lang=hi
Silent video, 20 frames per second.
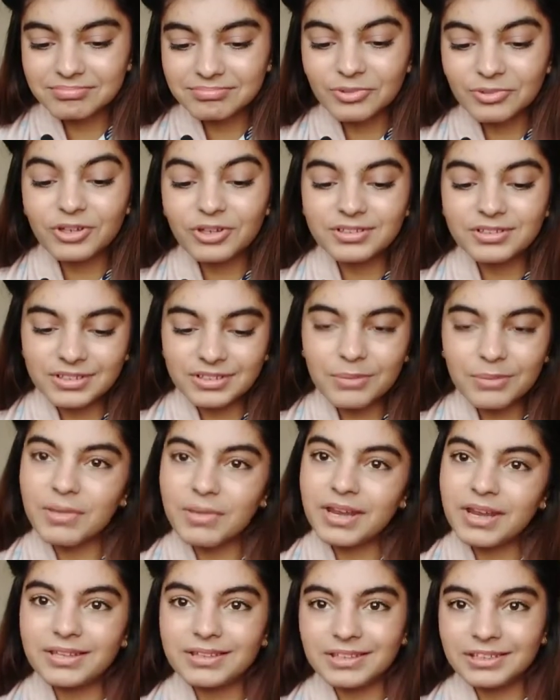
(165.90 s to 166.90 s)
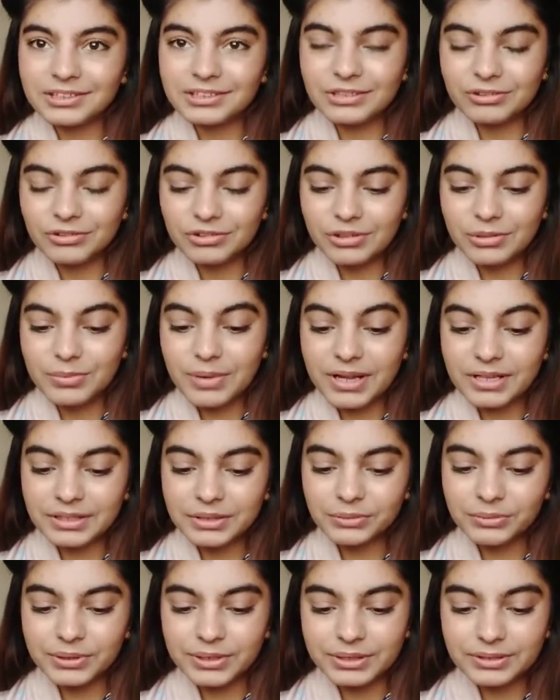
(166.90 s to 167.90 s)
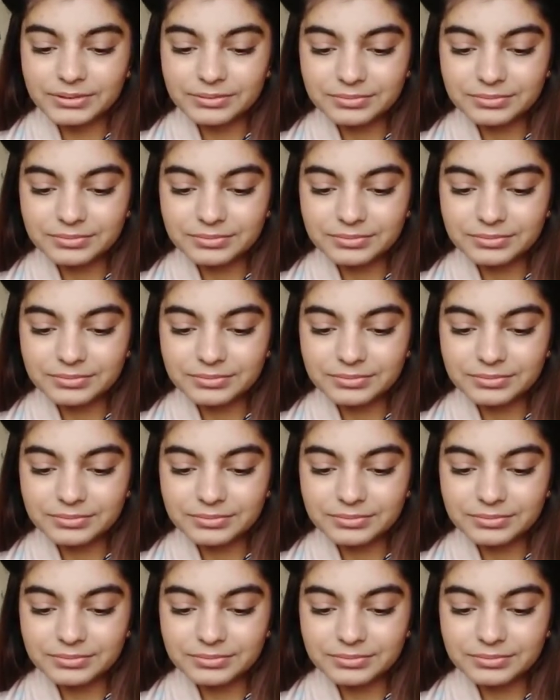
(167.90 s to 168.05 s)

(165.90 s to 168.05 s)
बहुत ज़्यादा मेहनत लग रही होगी बाय द वे